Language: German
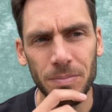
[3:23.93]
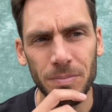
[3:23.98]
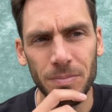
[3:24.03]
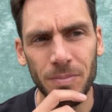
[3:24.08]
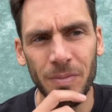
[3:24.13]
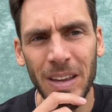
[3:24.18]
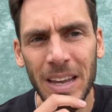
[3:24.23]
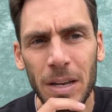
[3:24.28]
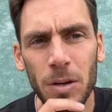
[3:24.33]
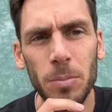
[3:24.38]

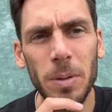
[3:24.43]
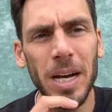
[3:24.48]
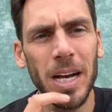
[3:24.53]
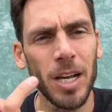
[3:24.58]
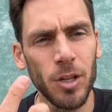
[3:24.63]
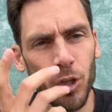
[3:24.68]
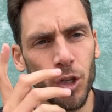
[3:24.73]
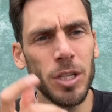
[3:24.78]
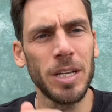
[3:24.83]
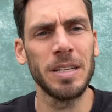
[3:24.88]
Wen
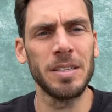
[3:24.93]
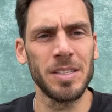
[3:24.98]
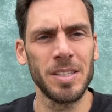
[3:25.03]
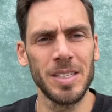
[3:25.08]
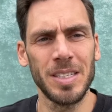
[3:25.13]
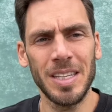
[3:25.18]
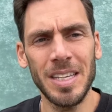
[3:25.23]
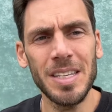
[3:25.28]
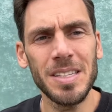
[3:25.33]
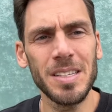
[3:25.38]
überrascht
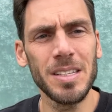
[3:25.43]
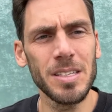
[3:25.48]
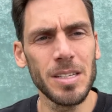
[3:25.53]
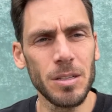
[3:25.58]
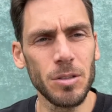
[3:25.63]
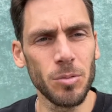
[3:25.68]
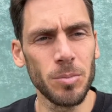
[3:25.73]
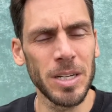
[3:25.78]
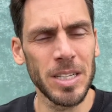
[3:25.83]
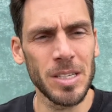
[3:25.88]
jetzt diese
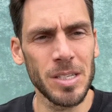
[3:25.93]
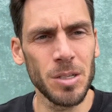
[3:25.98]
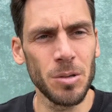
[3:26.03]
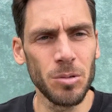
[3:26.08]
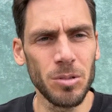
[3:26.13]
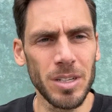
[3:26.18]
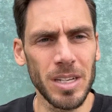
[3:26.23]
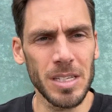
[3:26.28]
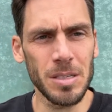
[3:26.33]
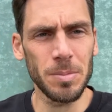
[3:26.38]

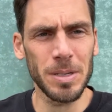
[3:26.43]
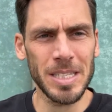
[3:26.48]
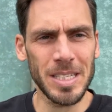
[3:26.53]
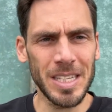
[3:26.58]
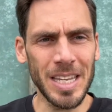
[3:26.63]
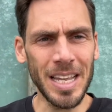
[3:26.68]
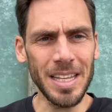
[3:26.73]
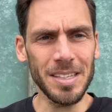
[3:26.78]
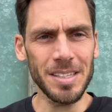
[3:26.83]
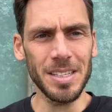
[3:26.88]
Situation, das, was
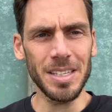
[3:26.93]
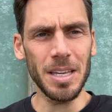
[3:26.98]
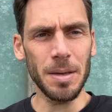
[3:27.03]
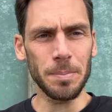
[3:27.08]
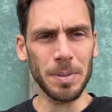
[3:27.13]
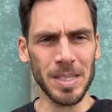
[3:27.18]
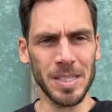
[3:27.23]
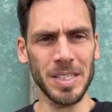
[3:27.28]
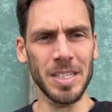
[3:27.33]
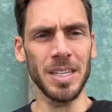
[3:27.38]
jetzt hier
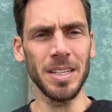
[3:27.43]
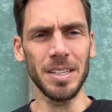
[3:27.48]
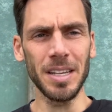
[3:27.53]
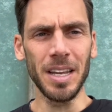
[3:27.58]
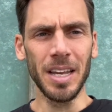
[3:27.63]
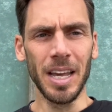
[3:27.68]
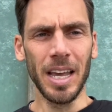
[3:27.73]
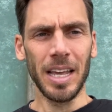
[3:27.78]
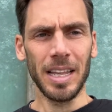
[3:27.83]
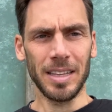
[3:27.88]
passiert?
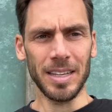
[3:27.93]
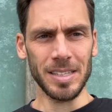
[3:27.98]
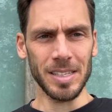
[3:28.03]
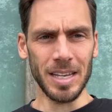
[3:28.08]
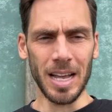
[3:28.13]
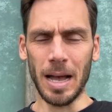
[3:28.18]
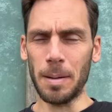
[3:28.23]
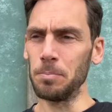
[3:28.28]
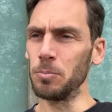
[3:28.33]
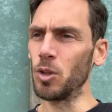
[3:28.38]

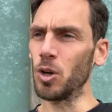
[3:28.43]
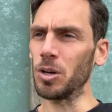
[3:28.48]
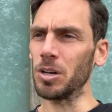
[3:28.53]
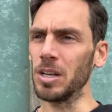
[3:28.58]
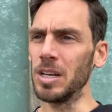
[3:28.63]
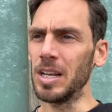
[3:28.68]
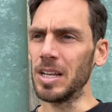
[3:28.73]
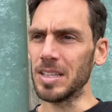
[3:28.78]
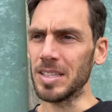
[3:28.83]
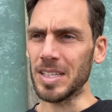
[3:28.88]
Das haben doch
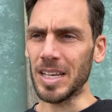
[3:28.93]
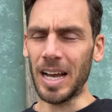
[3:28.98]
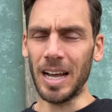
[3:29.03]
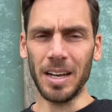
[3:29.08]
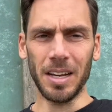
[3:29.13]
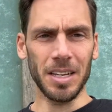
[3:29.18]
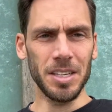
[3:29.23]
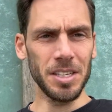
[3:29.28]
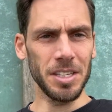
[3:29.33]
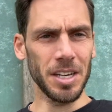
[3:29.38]

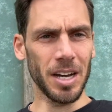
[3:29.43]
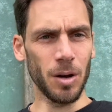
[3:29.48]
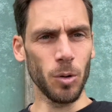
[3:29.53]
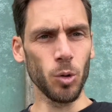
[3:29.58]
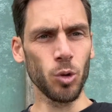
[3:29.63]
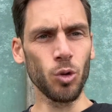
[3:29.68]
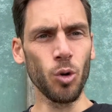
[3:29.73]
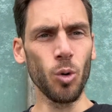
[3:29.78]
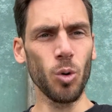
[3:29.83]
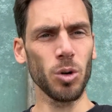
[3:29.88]
zahlreiche
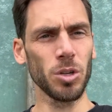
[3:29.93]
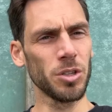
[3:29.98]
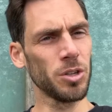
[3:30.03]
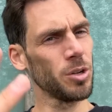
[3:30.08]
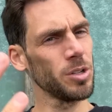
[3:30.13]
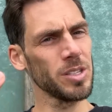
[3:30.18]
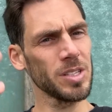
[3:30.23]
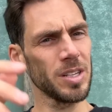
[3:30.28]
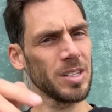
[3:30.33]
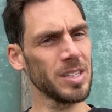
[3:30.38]
Autoren
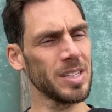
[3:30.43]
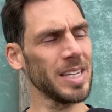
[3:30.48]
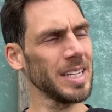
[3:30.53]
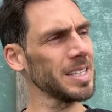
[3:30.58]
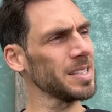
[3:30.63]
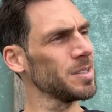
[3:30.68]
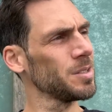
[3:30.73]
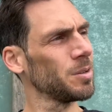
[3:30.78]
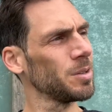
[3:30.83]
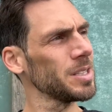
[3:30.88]

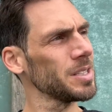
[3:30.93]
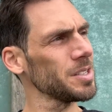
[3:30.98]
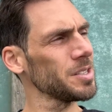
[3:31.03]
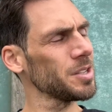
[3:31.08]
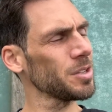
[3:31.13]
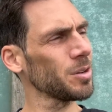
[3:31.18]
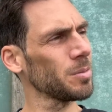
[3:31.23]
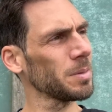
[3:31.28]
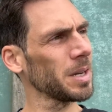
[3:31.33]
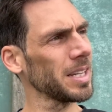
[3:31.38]
1996,
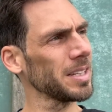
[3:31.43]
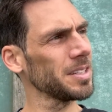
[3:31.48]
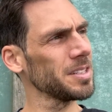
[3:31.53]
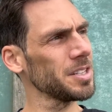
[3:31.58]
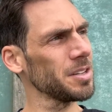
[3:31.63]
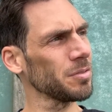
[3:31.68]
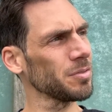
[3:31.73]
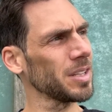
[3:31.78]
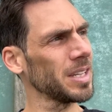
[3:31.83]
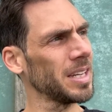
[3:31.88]
ich komme gerade
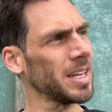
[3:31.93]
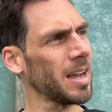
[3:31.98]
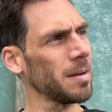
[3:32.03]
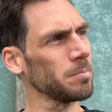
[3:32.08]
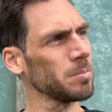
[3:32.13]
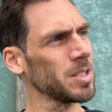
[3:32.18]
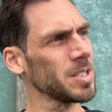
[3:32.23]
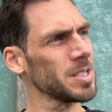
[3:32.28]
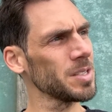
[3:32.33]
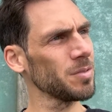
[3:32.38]
nicht auf den
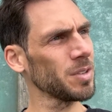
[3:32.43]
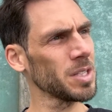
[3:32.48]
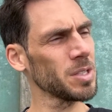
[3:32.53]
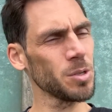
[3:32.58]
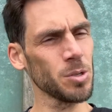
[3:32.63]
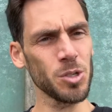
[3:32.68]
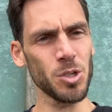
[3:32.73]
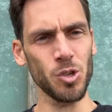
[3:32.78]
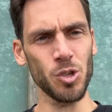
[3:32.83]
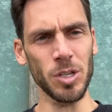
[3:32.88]
Namen des
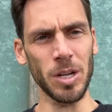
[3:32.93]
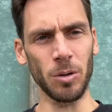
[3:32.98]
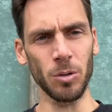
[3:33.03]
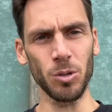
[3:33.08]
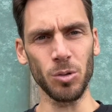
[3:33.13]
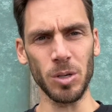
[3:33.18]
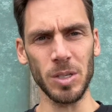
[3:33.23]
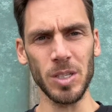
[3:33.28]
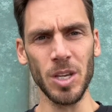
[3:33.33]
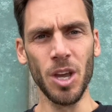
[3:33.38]
französischen
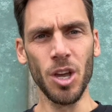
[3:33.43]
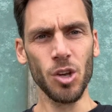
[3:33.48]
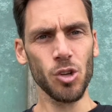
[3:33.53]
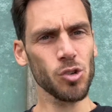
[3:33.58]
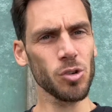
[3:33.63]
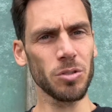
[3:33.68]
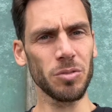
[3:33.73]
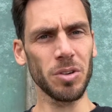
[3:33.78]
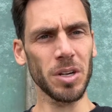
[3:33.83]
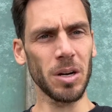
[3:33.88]
Autors,
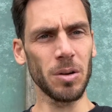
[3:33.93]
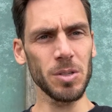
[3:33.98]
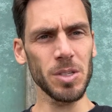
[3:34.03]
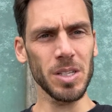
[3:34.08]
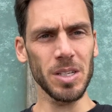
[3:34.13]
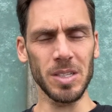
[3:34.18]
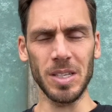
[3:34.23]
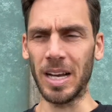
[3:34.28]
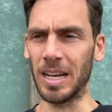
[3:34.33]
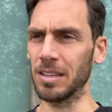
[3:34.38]
schon
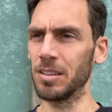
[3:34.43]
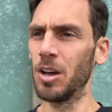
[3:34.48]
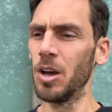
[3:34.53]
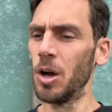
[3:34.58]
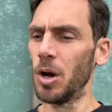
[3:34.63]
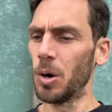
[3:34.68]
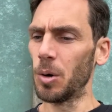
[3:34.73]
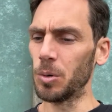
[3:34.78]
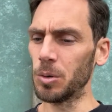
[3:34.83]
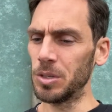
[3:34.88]
vorausgesagt.
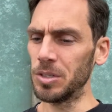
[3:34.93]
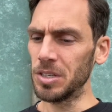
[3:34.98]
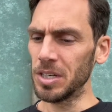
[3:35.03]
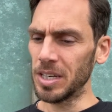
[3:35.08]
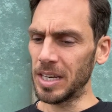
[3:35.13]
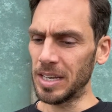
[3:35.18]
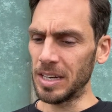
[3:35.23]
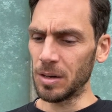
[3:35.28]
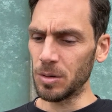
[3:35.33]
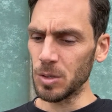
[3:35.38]
Und
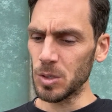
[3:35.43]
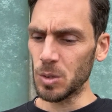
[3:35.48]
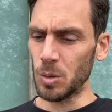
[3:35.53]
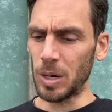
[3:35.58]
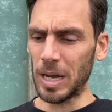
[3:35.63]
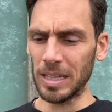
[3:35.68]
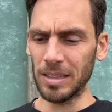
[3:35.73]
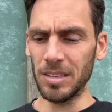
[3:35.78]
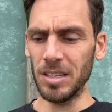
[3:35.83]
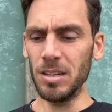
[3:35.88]

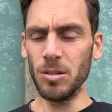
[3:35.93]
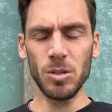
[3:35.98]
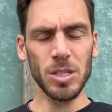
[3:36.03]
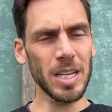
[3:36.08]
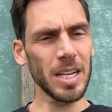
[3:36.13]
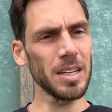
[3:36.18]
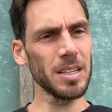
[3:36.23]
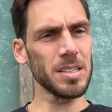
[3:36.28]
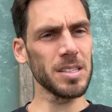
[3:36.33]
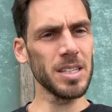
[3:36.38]
genauso hat Thilo
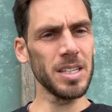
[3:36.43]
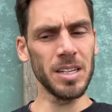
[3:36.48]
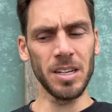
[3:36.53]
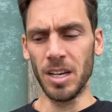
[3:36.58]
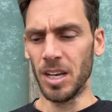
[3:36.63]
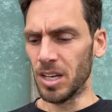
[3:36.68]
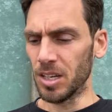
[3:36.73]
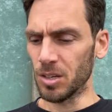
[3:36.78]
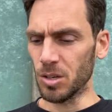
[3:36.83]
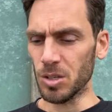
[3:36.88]
Sarrazin
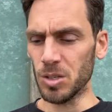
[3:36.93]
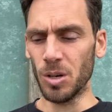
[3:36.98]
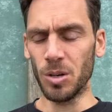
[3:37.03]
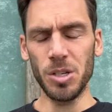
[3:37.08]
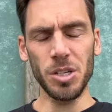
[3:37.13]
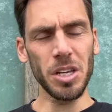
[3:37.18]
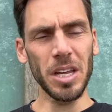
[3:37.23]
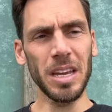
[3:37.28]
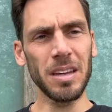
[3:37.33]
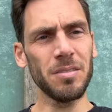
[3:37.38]
doch
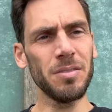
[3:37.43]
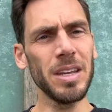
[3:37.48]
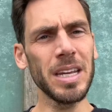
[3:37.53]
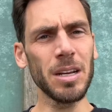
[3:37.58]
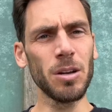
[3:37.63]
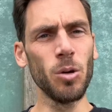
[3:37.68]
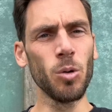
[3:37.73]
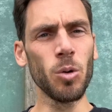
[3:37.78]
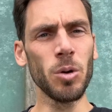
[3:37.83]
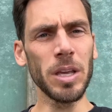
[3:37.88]
solche
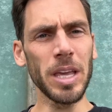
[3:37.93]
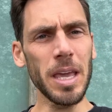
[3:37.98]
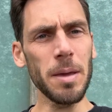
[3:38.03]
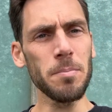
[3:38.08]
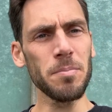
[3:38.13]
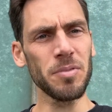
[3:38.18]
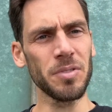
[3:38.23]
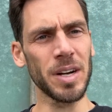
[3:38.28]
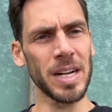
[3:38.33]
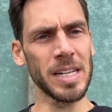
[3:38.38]
Entwicklungen
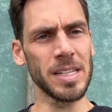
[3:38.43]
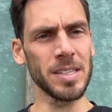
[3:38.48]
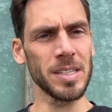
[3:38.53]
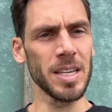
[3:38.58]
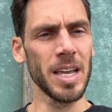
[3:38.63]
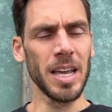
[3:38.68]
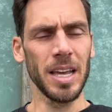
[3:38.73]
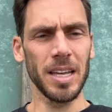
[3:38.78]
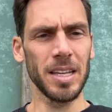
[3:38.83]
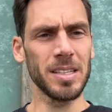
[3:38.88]
ebenfalls
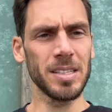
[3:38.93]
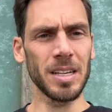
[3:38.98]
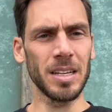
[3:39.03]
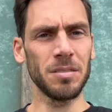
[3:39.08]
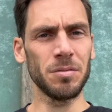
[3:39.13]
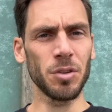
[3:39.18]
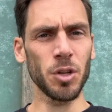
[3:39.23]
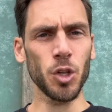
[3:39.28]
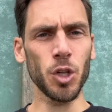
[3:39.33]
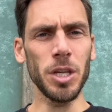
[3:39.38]
in seinen
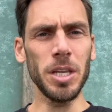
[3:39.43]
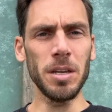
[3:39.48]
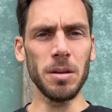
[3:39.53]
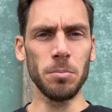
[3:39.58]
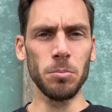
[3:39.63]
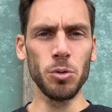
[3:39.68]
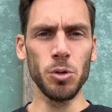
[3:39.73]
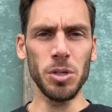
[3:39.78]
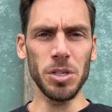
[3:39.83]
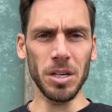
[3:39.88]

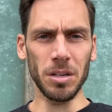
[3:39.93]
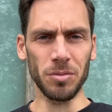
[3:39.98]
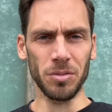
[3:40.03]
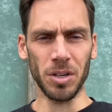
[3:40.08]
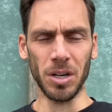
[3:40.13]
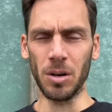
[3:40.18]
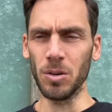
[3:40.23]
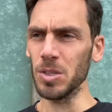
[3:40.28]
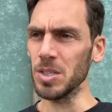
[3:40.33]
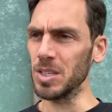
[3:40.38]
verschiedenen Büchern
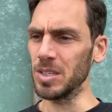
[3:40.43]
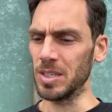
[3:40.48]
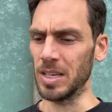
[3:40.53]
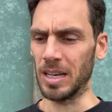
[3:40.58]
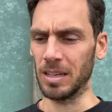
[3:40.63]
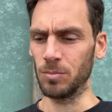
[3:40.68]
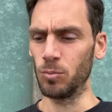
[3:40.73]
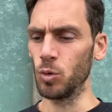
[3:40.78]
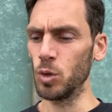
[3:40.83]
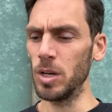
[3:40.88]

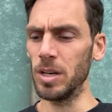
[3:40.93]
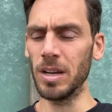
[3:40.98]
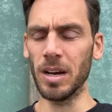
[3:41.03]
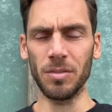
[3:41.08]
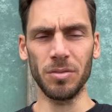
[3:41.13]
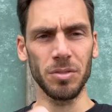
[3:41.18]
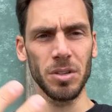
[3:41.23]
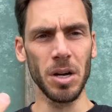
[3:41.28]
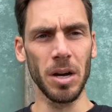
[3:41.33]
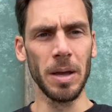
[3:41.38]
vorausgesagt, wurde
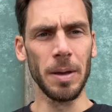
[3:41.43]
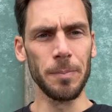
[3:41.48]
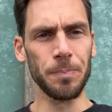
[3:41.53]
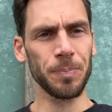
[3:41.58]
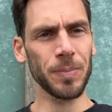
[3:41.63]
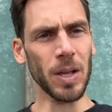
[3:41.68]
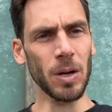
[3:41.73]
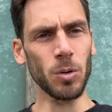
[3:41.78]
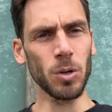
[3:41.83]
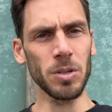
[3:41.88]
dafür
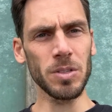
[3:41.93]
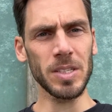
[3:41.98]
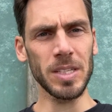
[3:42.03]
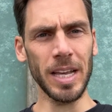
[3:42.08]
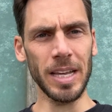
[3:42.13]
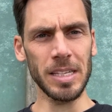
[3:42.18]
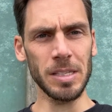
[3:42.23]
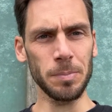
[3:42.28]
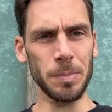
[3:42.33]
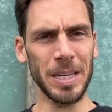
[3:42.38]
auch aus
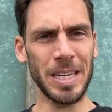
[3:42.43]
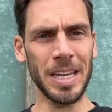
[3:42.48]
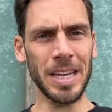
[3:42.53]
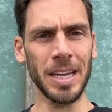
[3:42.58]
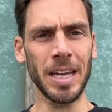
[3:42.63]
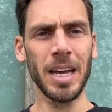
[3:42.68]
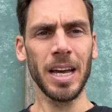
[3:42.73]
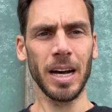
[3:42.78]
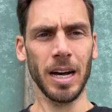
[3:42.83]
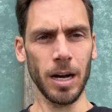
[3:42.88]
der SPD
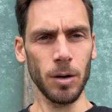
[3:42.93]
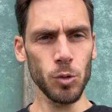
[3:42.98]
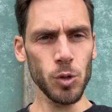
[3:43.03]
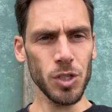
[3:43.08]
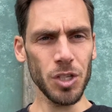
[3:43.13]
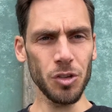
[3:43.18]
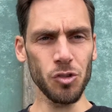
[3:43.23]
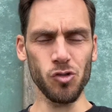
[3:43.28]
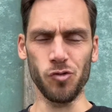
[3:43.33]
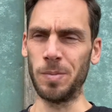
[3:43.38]

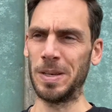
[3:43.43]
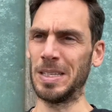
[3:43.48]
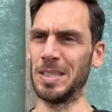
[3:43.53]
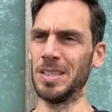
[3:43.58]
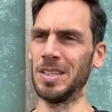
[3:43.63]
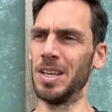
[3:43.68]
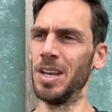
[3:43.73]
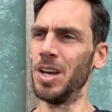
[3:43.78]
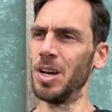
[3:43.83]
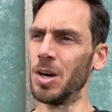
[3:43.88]

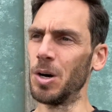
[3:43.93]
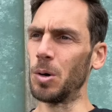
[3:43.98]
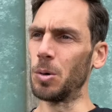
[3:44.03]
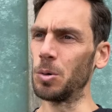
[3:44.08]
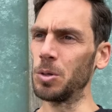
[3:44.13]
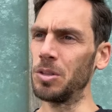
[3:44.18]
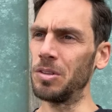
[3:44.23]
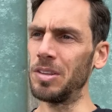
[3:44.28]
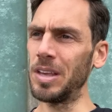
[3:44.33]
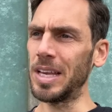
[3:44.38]
rausgeschmissen.
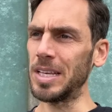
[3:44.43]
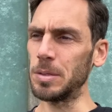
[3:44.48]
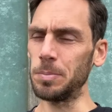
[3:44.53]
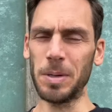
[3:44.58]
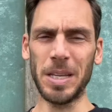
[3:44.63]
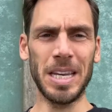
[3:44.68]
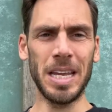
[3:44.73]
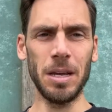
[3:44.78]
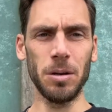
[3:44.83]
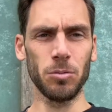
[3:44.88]
Und
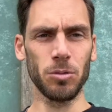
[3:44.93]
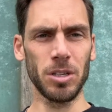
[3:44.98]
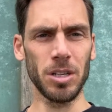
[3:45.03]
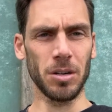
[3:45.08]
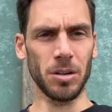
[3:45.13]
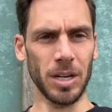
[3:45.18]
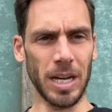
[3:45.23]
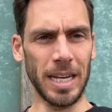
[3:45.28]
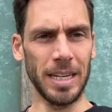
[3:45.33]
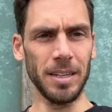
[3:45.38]
SPD und
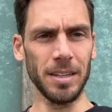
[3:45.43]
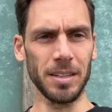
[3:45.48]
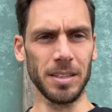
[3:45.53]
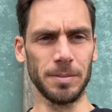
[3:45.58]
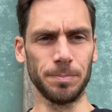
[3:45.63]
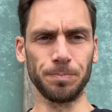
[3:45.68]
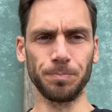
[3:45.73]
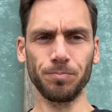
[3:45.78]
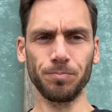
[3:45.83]
auch andere